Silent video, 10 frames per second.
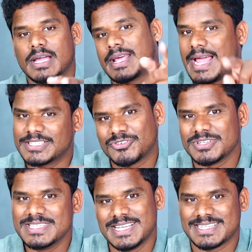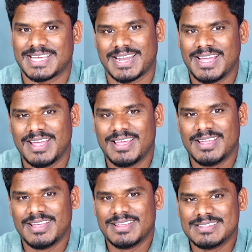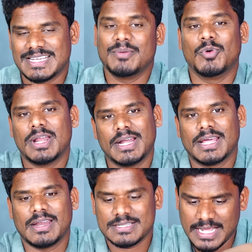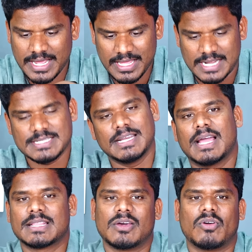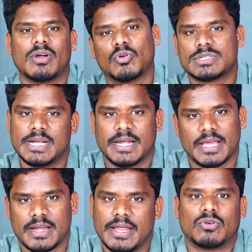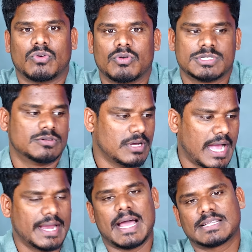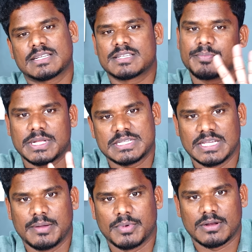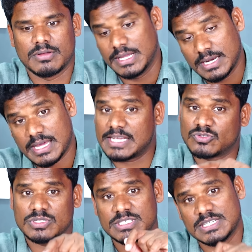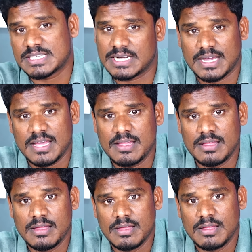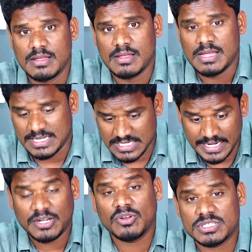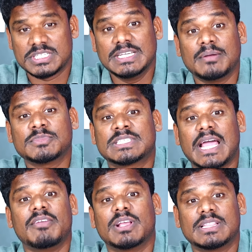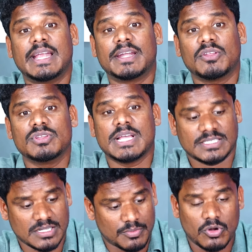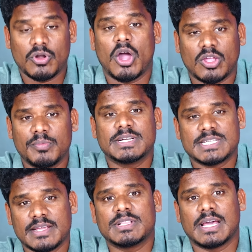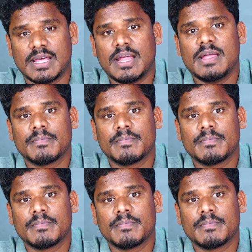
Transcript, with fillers: క్రాస్ క్వశ్చన్ చేశారా జగన్మోహన్ రెడ్డి గారు సరే రజనీకాంత్ గారు ఒక క్వశ్చన్ అడిగారు నెగిటివ్ క్వశ్చన్ ఆయన ఆన్సర్ చెప్పారు సీఎం గారు ఈయన క్రాస్ క్వశ్చన్ చేశాడా అసలు ఇంటర్వ్యూ సీఎం స్థాయి వ్యక్తిని ఇంటర్వ్యూ చేస్తున్నప్పుడు డాక్యుమెంట్స్ ఏవి దగ్గర